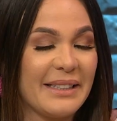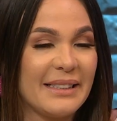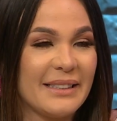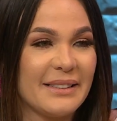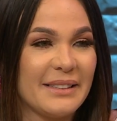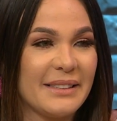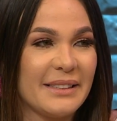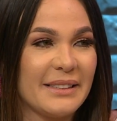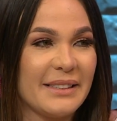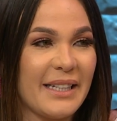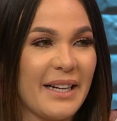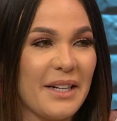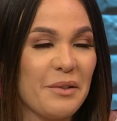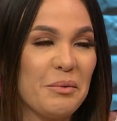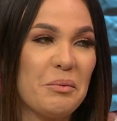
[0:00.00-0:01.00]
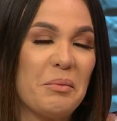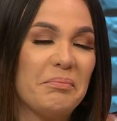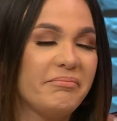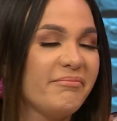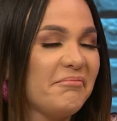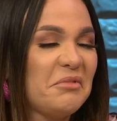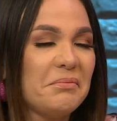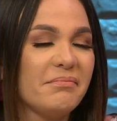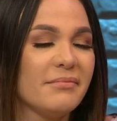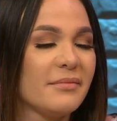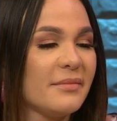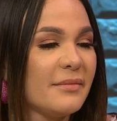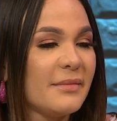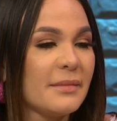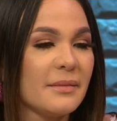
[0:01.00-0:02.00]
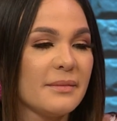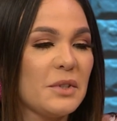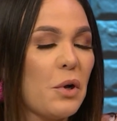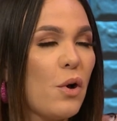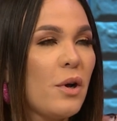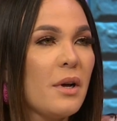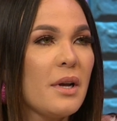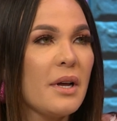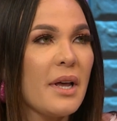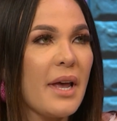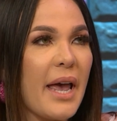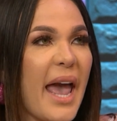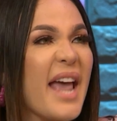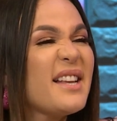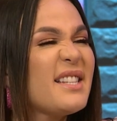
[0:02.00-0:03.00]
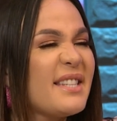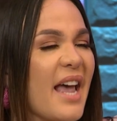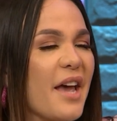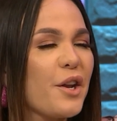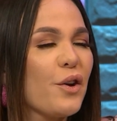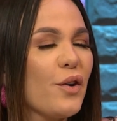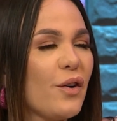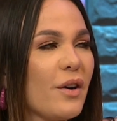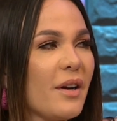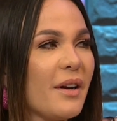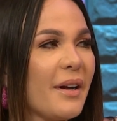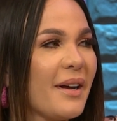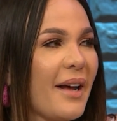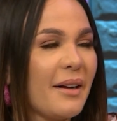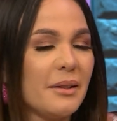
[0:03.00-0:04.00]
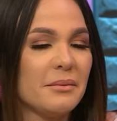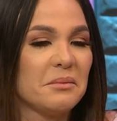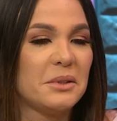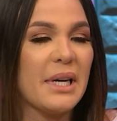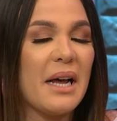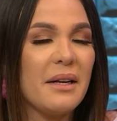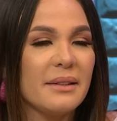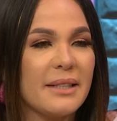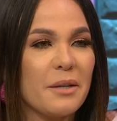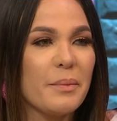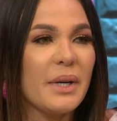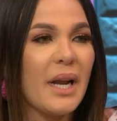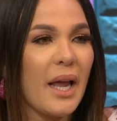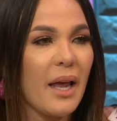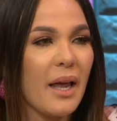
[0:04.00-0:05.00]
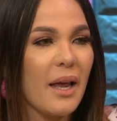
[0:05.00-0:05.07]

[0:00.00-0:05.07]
Lu García. Mm. ¿Es bonito? No. ¿En serio? Ay, Ya terminé.